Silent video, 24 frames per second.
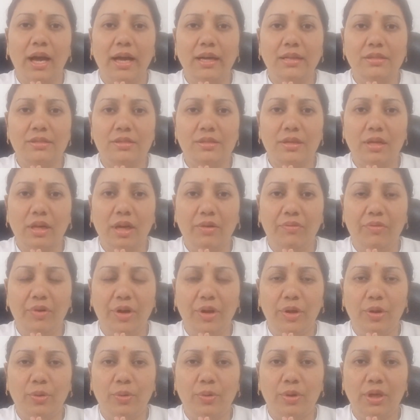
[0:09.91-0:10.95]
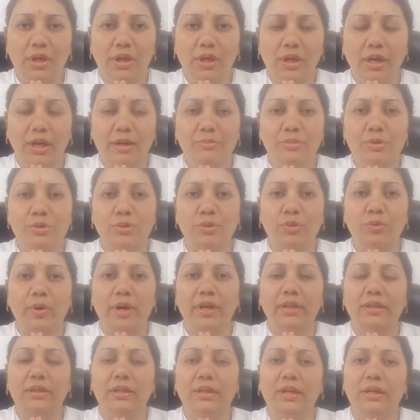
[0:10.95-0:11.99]
आज के वीडियो की हम
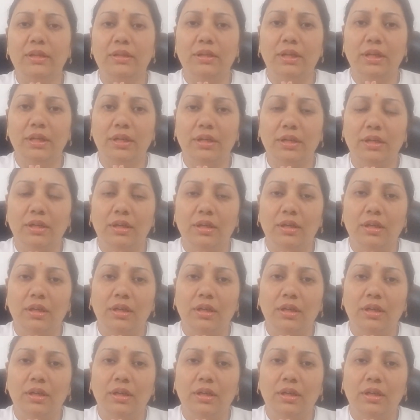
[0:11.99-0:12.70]
शुरुआत करते हैं